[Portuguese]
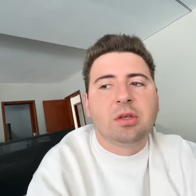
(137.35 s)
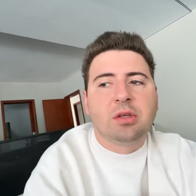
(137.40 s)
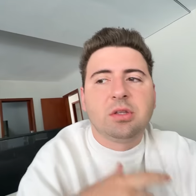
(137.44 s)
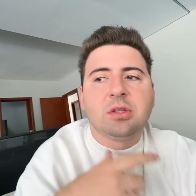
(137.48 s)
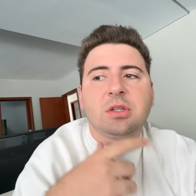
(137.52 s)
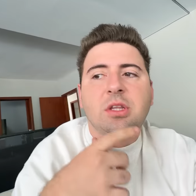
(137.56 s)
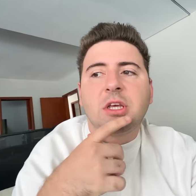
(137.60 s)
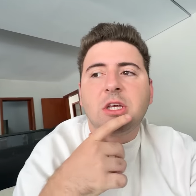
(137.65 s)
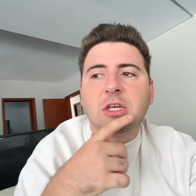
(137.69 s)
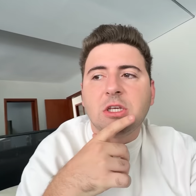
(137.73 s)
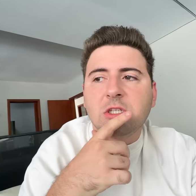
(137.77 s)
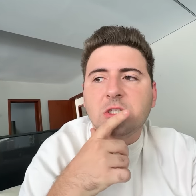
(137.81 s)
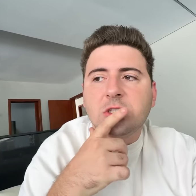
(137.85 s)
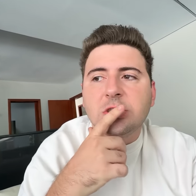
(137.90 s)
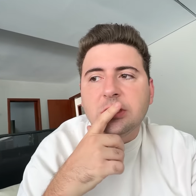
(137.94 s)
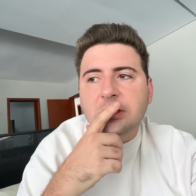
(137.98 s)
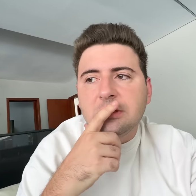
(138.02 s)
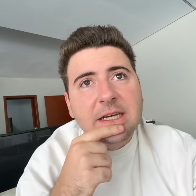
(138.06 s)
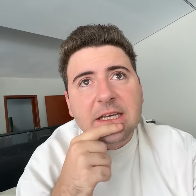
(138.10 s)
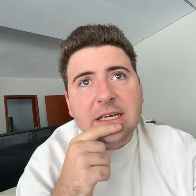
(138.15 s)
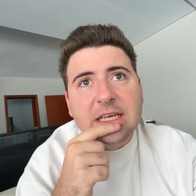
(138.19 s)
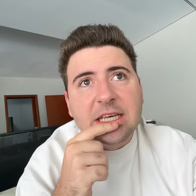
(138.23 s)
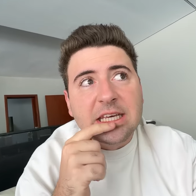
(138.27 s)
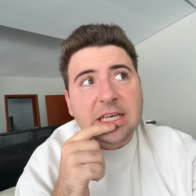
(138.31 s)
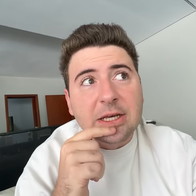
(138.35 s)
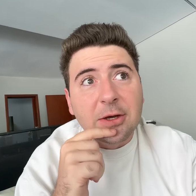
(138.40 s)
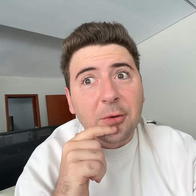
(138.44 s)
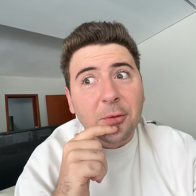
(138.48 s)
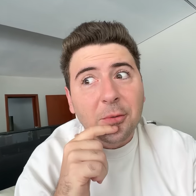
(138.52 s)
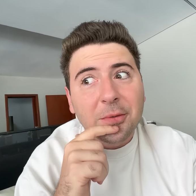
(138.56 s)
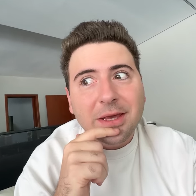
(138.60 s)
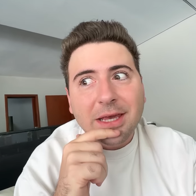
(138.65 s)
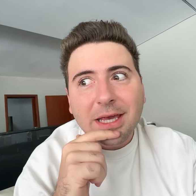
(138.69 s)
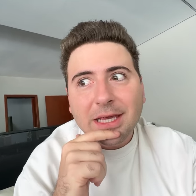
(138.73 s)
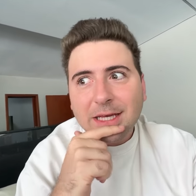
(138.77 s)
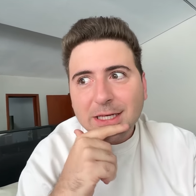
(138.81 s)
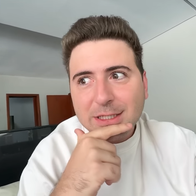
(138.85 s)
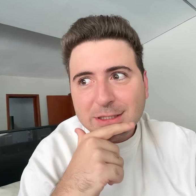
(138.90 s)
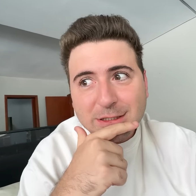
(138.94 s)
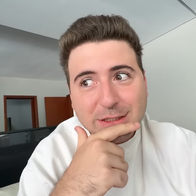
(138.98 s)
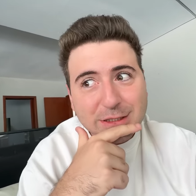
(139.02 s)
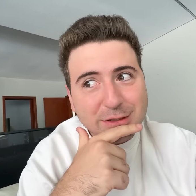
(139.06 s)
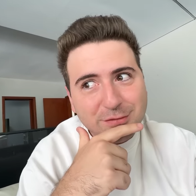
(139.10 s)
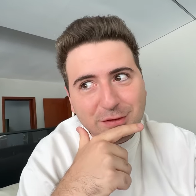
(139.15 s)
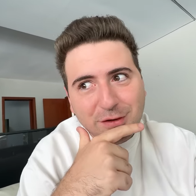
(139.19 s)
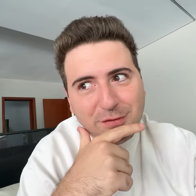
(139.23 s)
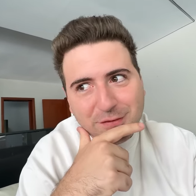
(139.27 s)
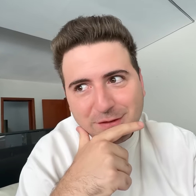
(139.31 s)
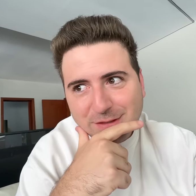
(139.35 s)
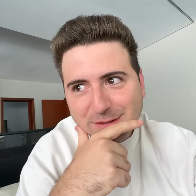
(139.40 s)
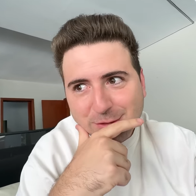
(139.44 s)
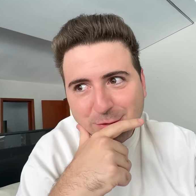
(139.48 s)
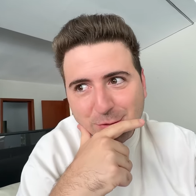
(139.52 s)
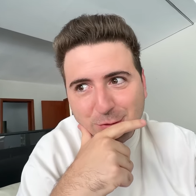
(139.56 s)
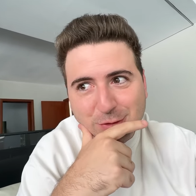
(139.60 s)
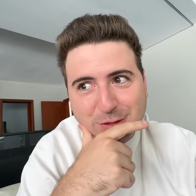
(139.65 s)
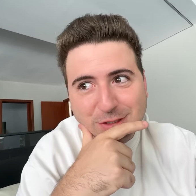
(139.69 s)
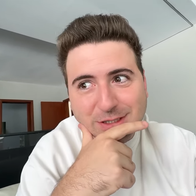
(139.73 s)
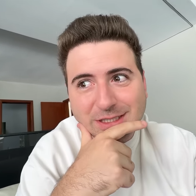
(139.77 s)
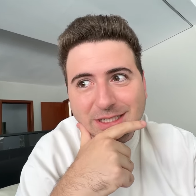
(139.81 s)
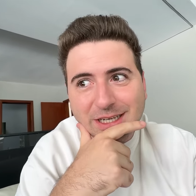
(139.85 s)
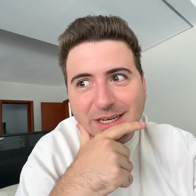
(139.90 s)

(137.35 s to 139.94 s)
Entendi. E o que, que a gente vai fazer hoje de